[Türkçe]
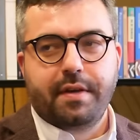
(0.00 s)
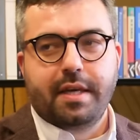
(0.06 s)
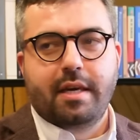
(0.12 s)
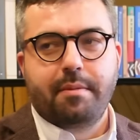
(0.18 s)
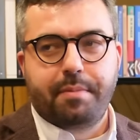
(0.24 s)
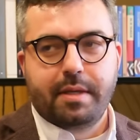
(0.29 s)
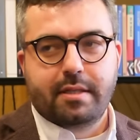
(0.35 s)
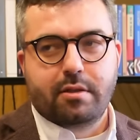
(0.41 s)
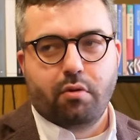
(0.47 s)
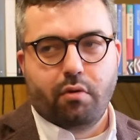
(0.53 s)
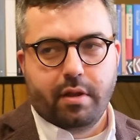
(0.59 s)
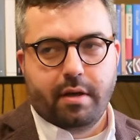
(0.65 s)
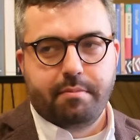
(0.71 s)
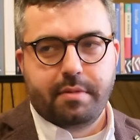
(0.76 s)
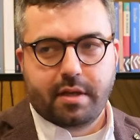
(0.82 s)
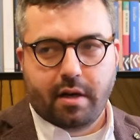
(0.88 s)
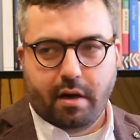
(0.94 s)
iki pisti
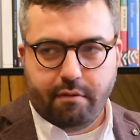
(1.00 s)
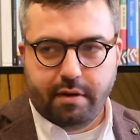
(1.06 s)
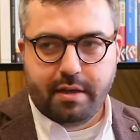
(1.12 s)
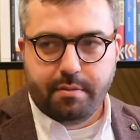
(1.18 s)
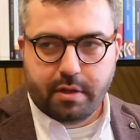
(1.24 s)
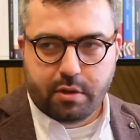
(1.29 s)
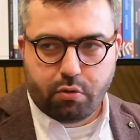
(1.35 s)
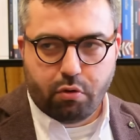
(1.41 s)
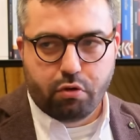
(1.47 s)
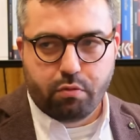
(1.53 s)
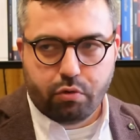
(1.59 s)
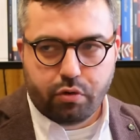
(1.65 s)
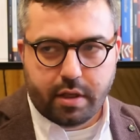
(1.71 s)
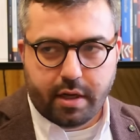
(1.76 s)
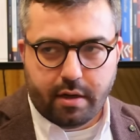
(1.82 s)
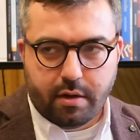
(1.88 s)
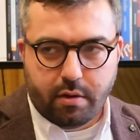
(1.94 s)
olan bir havalimanı
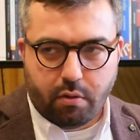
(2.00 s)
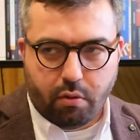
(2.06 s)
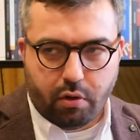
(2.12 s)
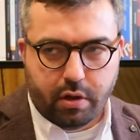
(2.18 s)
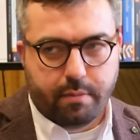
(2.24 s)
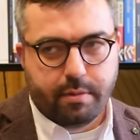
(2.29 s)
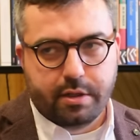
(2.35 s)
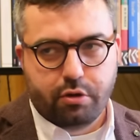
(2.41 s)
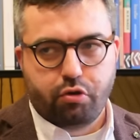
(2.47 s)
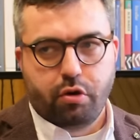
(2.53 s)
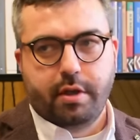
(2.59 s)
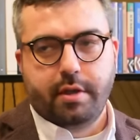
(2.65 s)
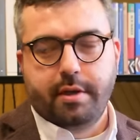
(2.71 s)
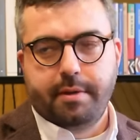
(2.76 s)
konumunda olamadı şu an.